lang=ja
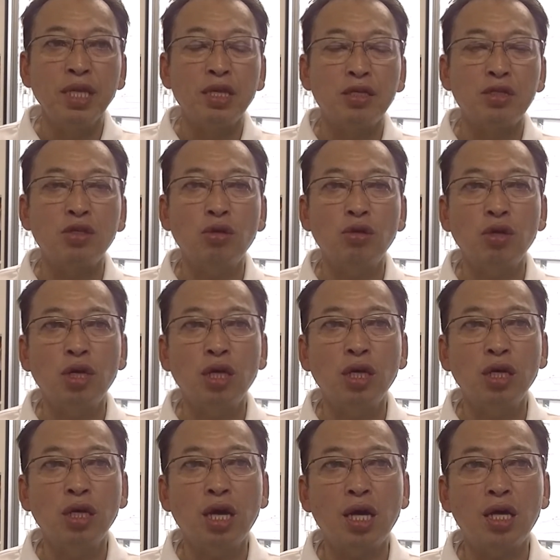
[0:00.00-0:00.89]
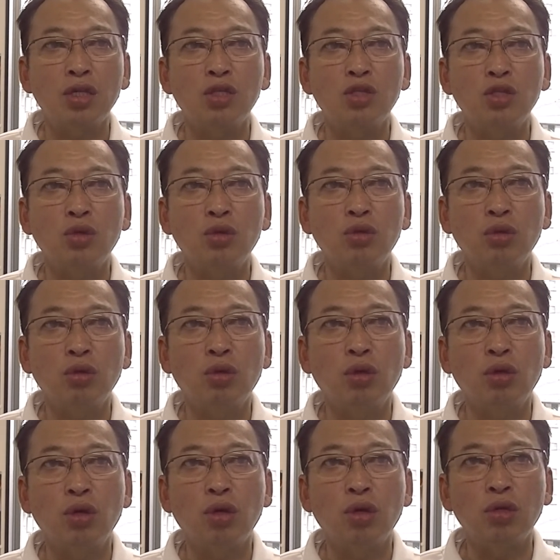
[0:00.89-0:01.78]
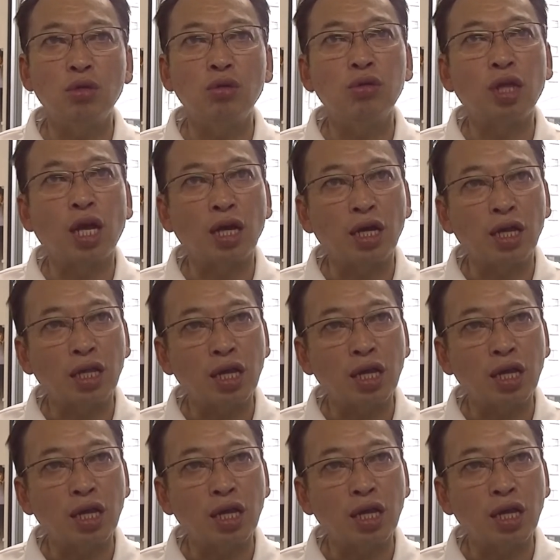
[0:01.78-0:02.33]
その辺がちょっとどうなんか